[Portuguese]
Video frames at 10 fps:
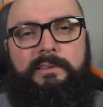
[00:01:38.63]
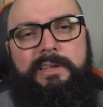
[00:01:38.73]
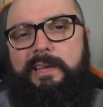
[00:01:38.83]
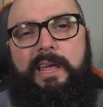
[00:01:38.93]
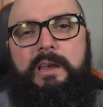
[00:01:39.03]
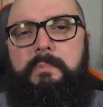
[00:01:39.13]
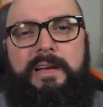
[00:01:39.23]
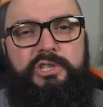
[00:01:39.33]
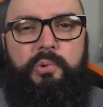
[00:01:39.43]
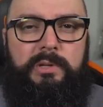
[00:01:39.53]
ter aquele
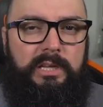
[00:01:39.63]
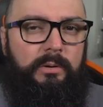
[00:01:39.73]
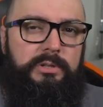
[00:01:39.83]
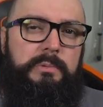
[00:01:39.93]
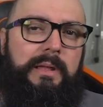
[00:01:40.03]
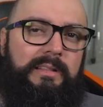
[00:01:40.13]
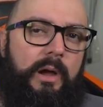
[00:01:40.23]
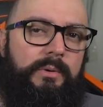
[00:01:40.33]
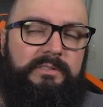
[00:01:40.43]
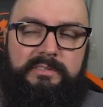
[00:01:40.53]
mais de um quilo de
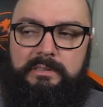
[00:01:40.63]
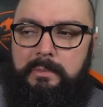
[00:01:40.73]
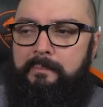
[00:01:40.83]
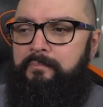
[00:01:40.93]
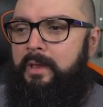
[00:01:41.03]
metal em cima